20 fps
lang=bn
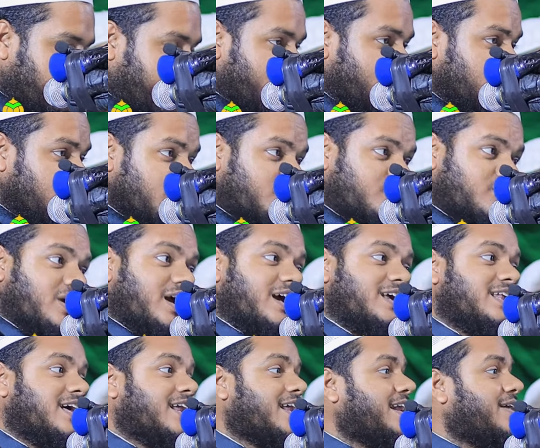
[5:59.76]
বানু
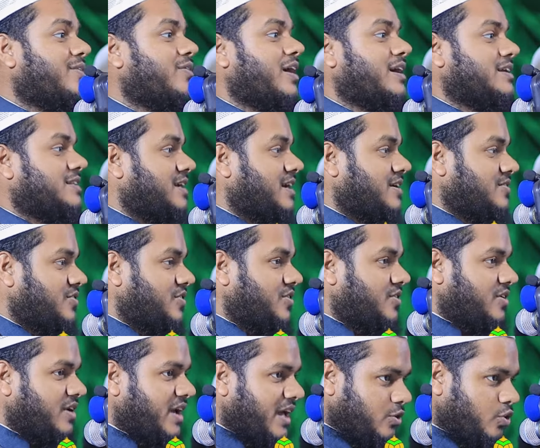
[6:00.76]
ইসরায়েলের রেওয়ায়তে আছে
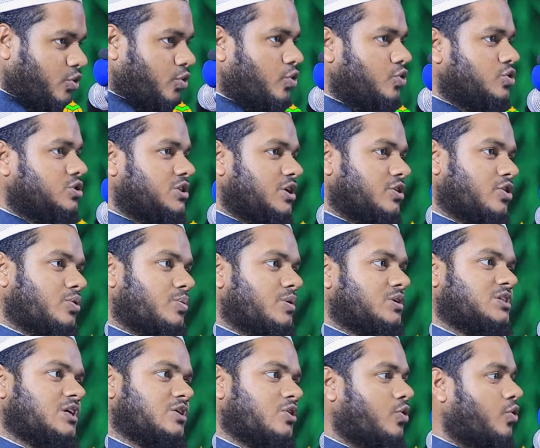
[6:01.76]
এতক্ষণ যেগুলো
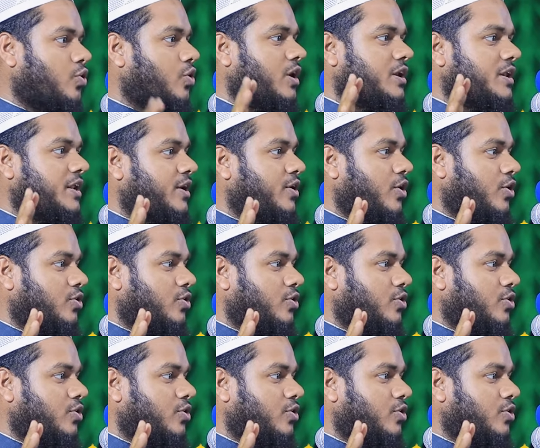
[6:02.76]
বলছে এগুলো কোরআনেরই